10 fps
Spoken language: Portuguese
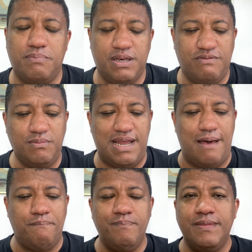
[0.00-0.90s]
Porque vamos
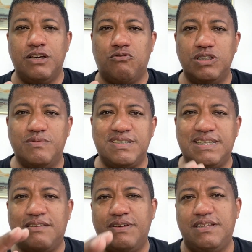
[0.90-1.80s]
lá, quando você
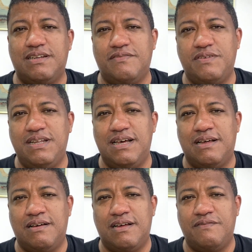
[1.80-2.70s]
está vendendo afili
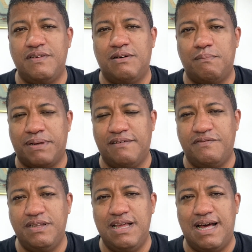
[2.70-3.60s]
para
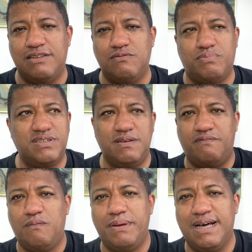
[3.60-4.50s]
afiliado, por exemplo,
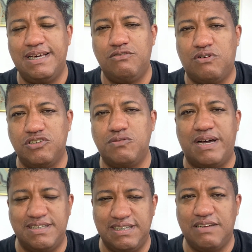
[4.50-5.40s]
vamos pegar aí no
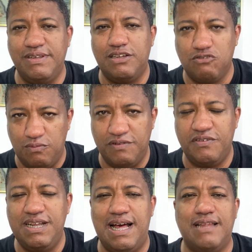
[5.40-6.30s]
Hotmart, você está vendendo como
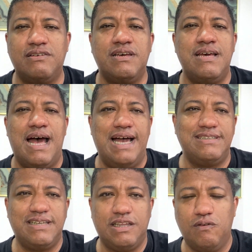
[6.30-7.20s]
afiliado, aí
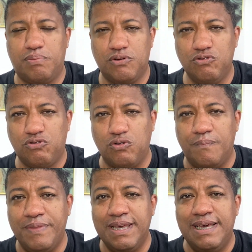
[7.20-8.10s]
você tem um produtor.